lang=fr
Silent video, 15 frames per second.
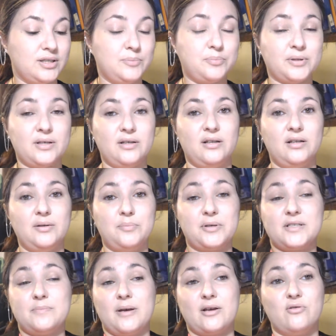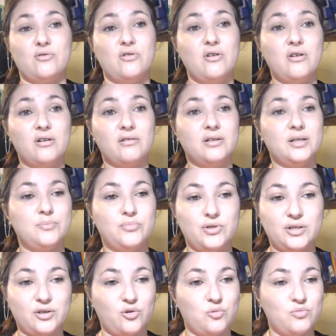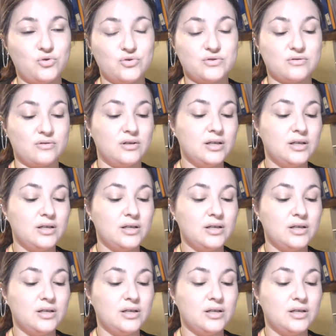les, les prismacolores, les polychromos.